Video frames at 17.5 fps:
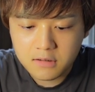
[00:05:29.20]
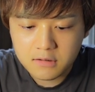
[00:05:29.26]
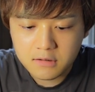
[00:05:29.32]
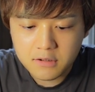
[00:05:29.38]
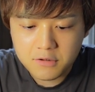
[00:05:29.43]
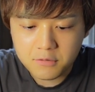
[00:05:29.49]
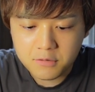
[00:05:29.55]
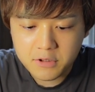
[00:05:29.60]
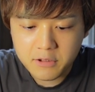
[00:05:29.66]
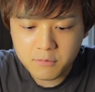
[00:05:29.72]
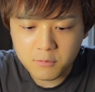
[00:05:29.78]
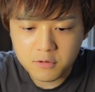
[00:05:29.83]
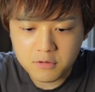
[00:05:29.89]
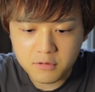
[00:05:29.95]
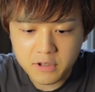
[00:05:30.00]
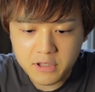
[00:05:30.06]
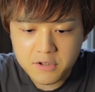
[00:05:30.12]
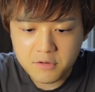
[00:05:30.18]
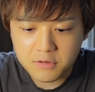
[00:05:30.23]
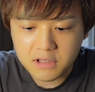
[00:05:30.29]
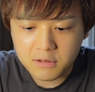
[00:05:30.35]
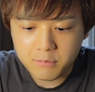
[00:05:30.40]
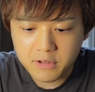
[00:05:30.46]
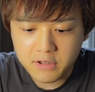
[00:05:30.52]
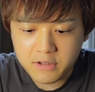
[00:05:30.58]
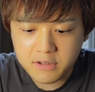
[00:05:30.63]
で、正直もうこれ以上
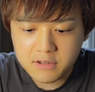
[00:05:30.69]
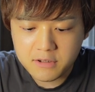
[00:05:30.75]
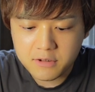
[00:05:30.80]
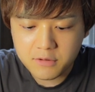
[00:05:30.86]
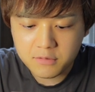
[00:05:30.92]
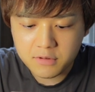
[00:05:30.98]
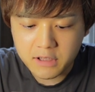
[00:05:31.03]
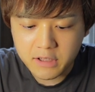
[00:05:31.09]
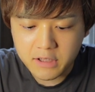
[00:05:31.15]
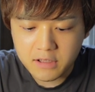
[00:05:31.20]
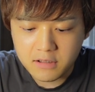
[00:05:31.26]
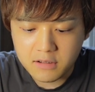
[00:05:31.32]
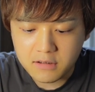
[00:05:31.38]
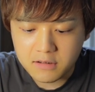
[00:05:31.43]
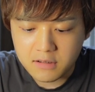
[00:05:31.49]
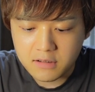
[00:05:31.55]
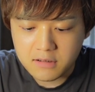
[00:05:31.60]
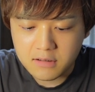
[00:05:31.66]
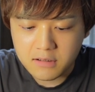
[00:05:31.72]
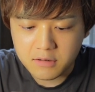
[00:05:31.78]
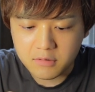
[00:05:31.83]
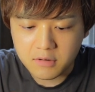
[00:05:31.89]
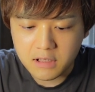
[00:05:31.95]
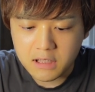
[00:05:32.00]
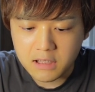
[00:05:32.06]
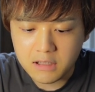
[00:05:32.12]
貯める必要ないんですけ
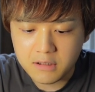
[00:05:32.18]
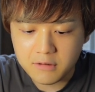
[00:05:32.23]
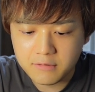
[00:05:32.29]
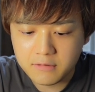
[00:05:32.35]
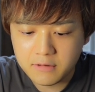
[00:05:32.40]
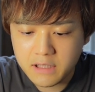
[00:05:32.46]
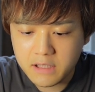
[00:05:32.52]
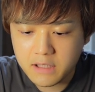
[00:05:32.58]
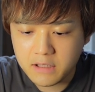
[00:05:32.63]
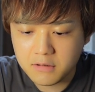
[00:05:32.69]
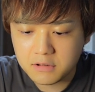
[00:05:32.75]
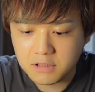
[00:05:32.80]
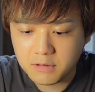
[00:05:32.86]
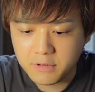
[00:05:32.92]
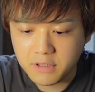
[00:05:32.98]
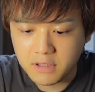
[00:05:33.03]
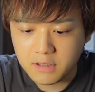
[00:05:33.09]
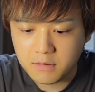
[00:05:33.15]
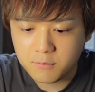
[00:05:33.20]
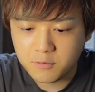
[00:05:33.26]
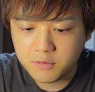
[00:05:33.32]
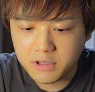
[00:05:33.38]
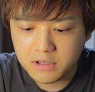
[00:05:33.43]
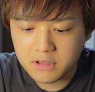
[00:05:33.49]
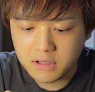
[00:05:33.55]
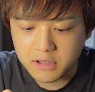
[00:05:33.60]
ど、ああフレイヤーのために
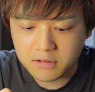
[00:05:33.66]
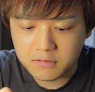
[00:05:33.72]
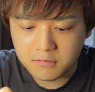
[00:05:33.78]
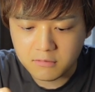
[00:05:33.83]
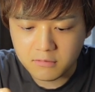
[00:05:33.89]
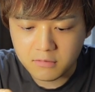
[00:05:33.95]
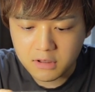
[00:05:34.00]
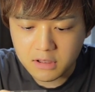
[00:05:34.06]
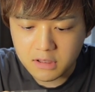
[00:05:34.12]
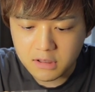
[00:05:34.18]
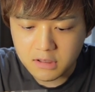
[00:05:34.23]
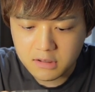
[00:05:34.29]
もう一旦やっとこうか。